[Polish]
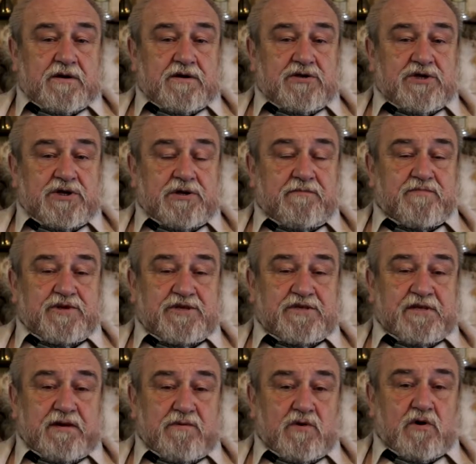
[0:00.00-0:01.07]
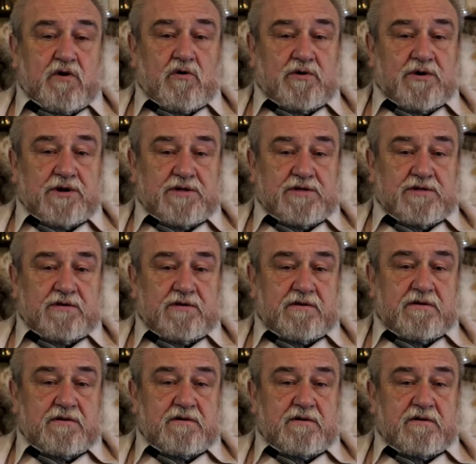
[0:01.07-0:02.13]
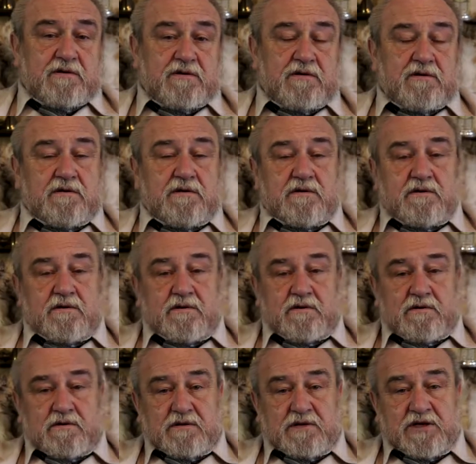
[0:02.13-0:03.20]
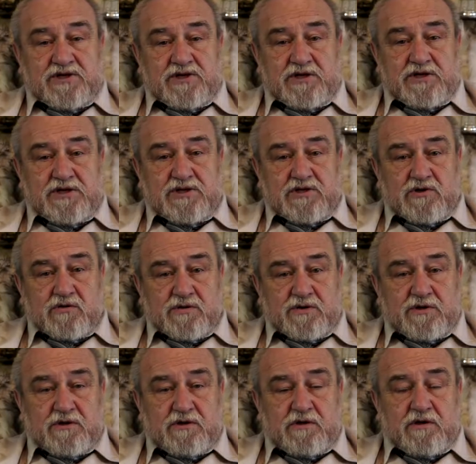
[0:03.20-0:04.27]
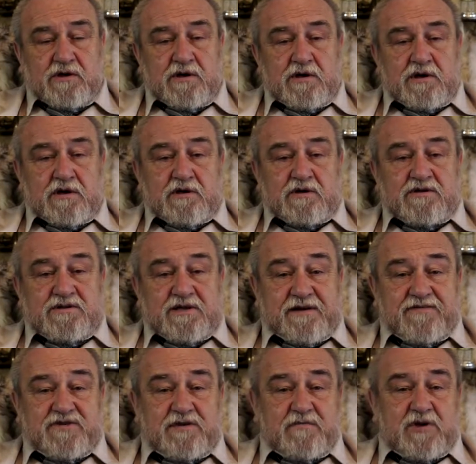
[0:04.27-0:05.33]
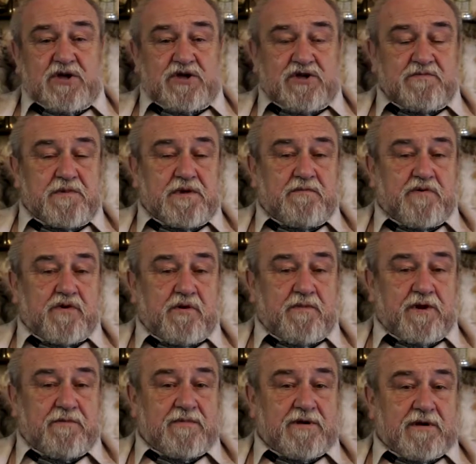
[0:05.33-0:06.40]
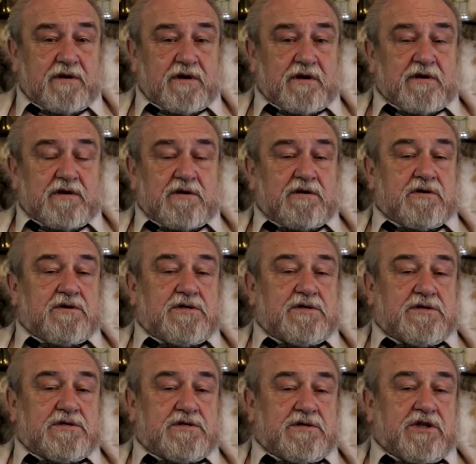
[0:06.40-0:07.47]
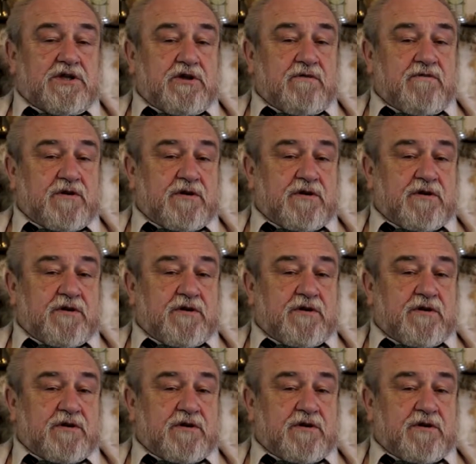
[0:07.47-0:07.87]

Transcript: czyli przez cały okres naszej historii, zawsze mieliśmy problem e, z City of